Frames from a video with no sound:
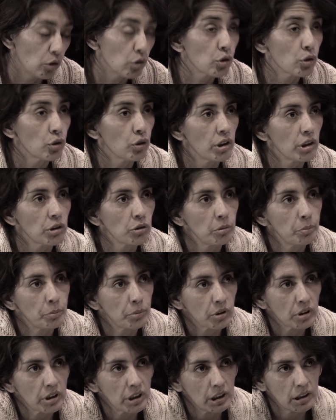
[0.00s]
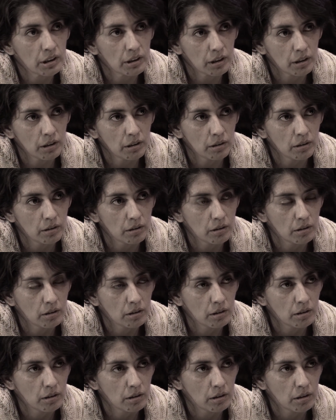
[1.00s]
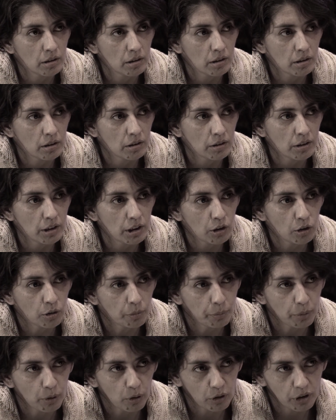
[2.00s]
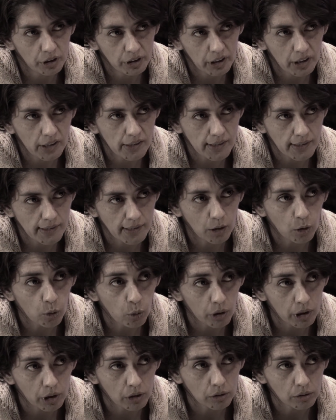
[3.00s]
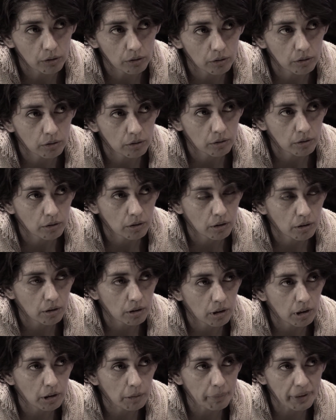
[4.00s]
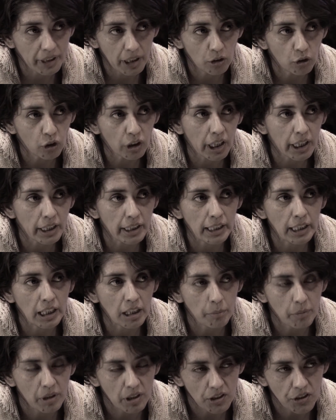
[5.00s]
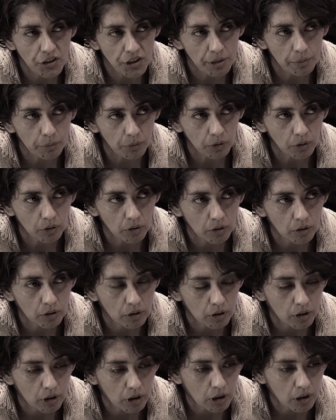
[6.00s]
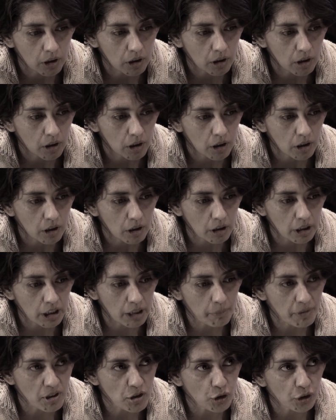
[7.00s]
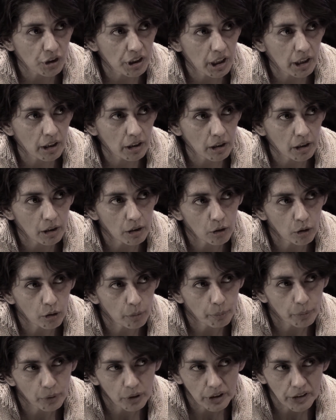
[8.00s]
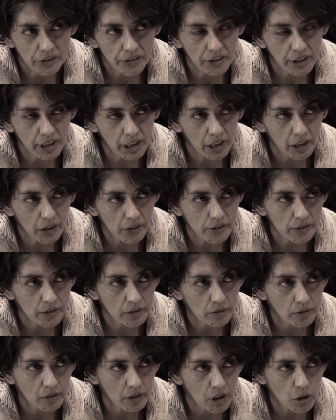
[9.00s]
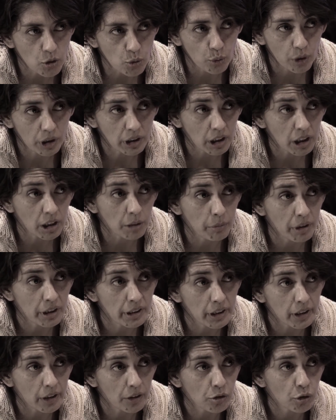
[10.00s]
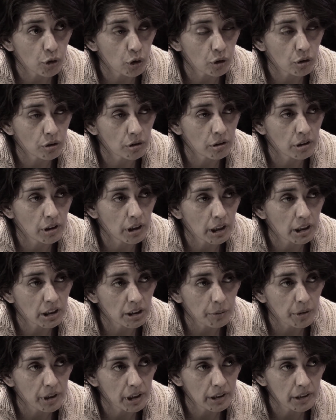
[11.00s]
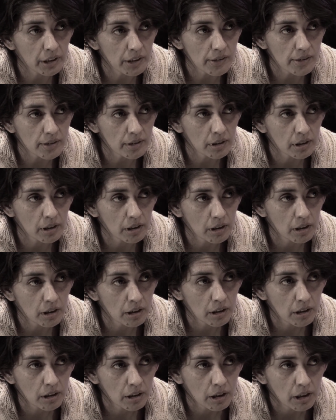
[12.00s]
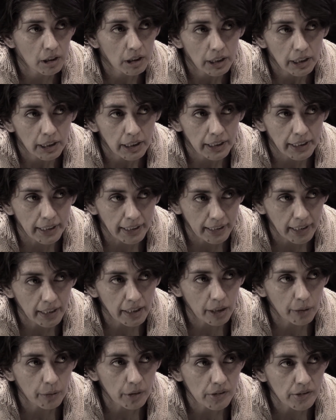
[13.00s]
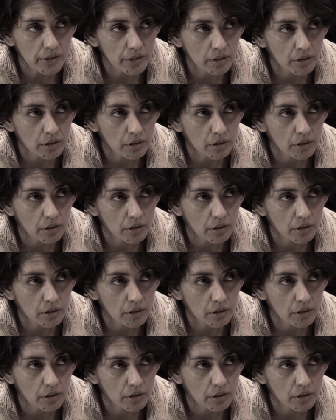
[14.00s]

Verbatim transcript: Otro dato importante, digo, por los intereses en juego y ah. para no caer en el amarillismo. La mayoría de los policías, ayudantes de investigación y escribientes eran árabes,